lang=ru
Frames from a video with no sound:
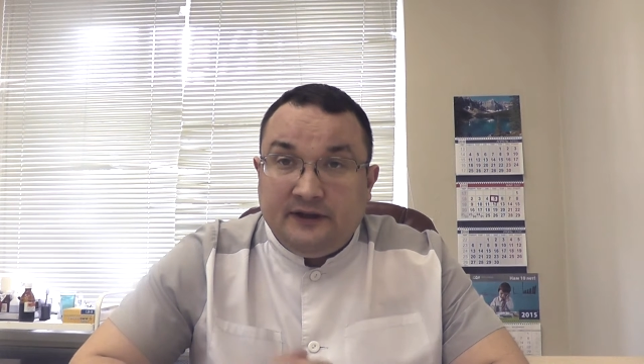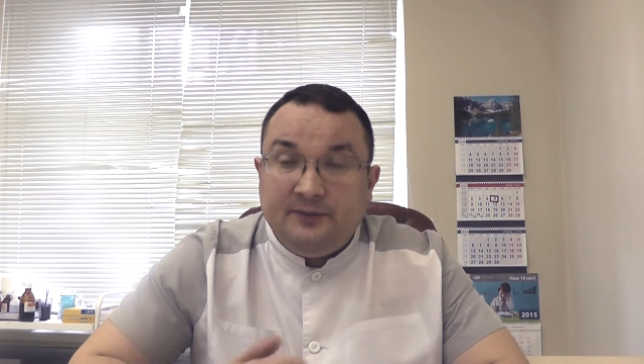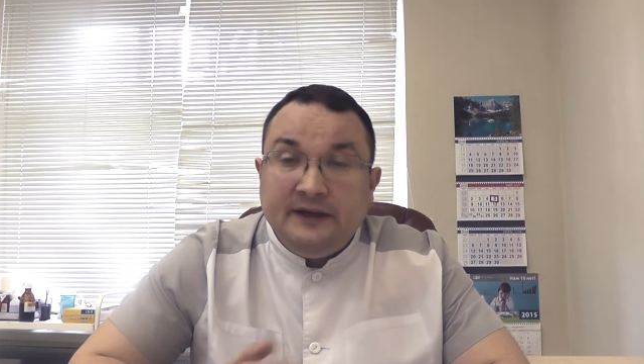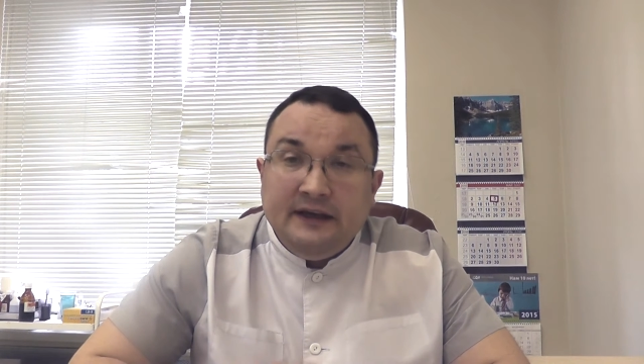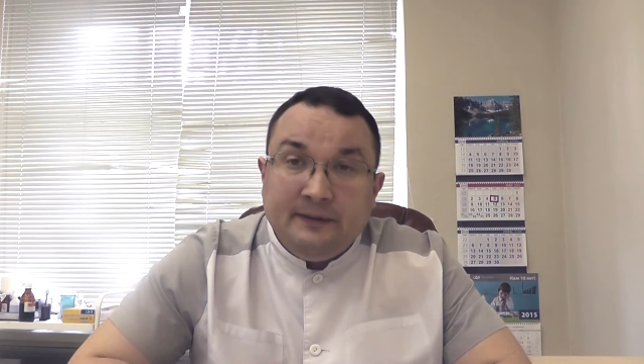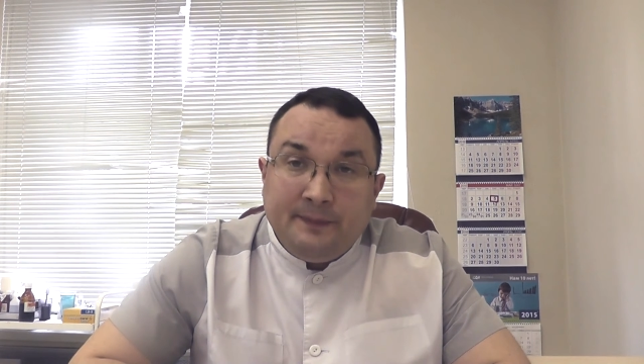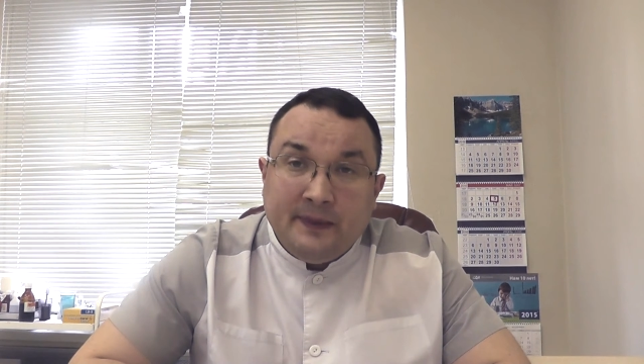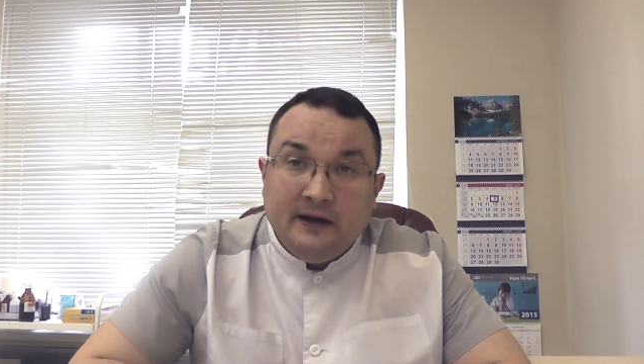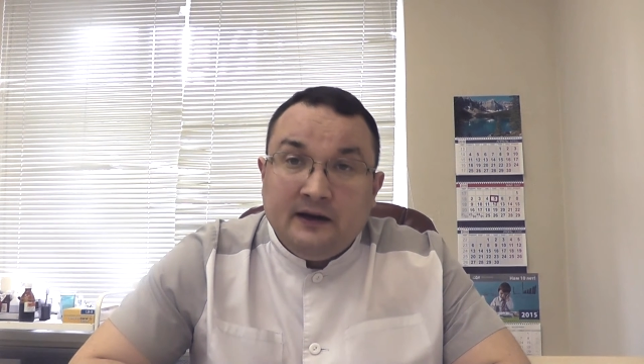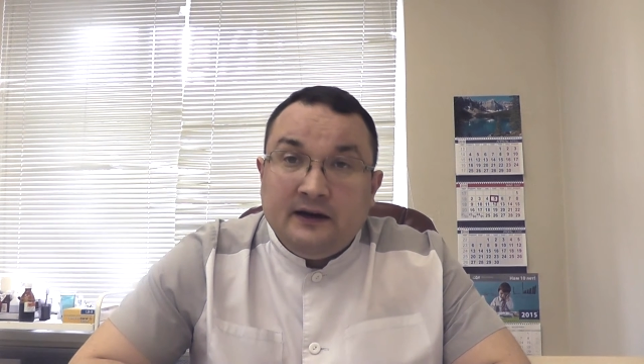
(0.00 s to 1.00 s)
грибки,
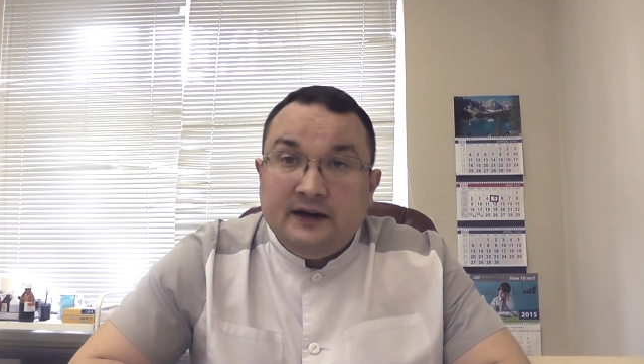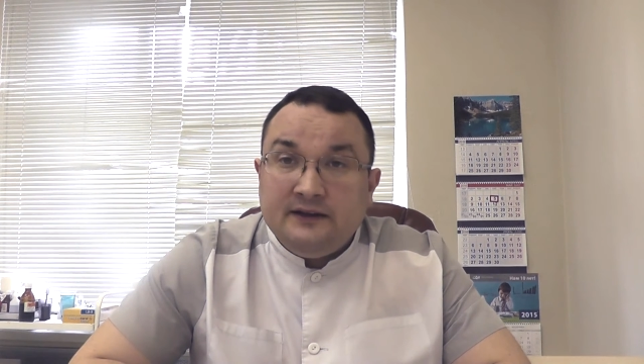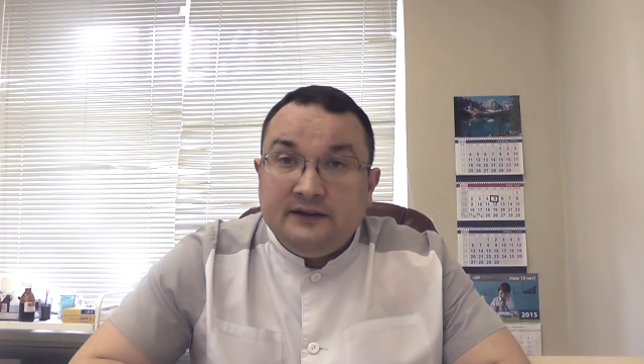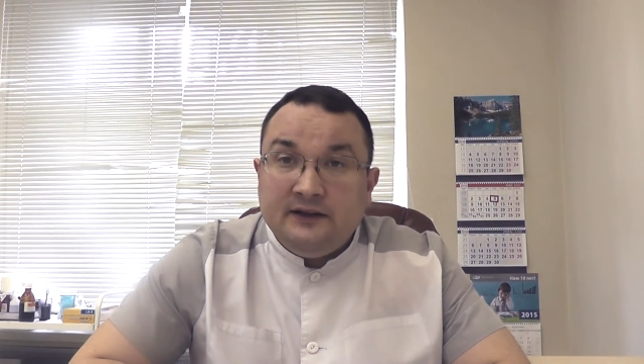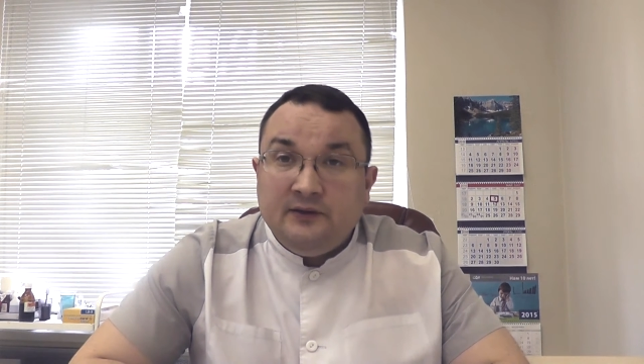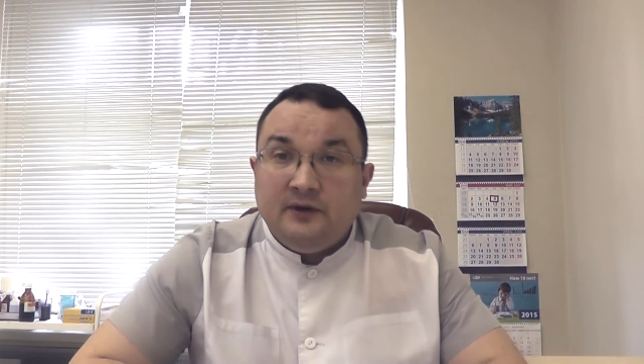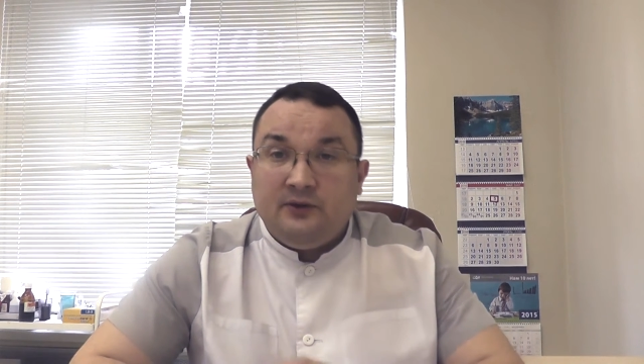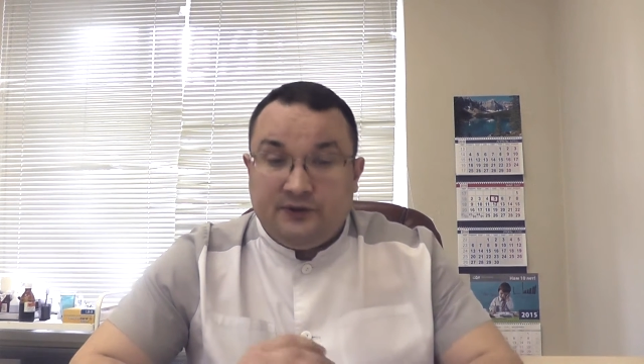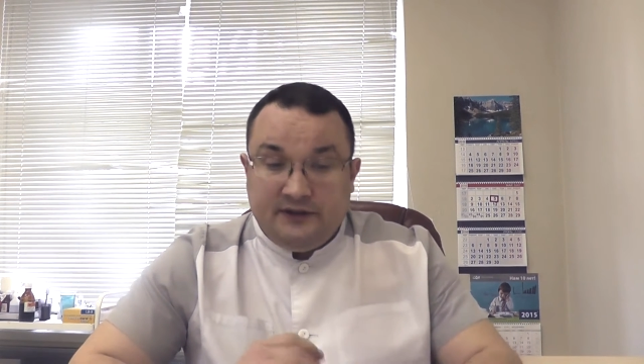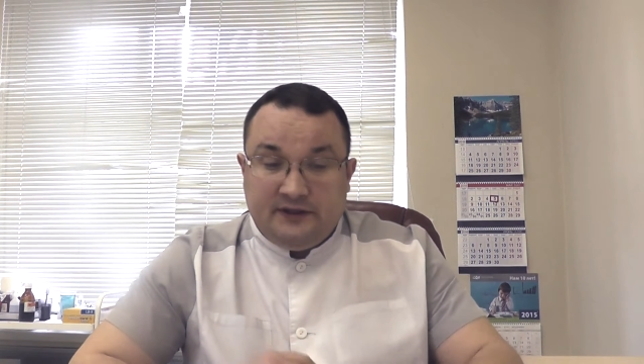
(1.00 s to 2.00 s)
кандиды или
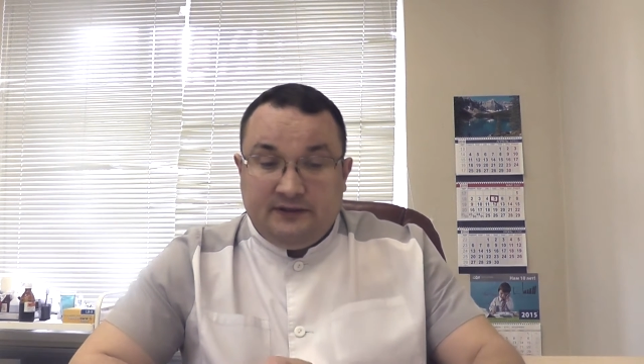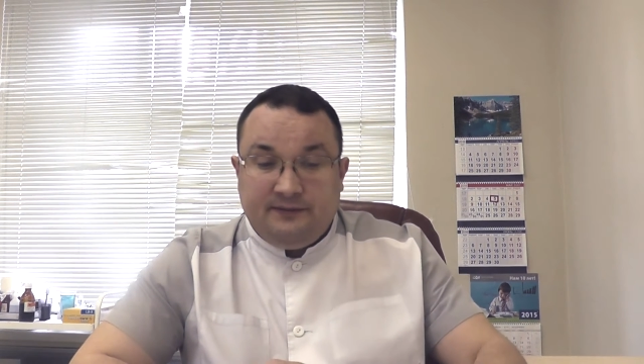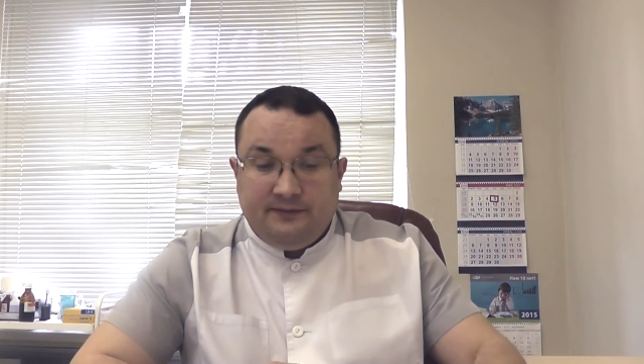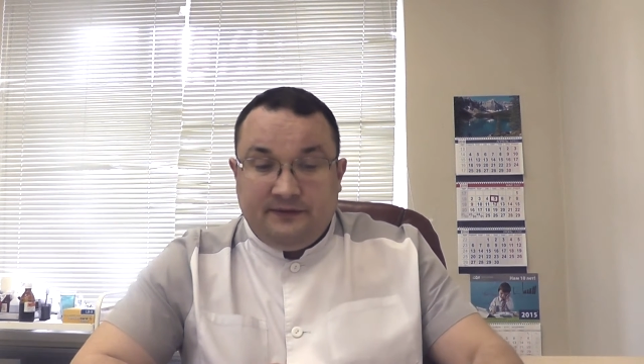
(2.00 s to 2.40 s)
молочница.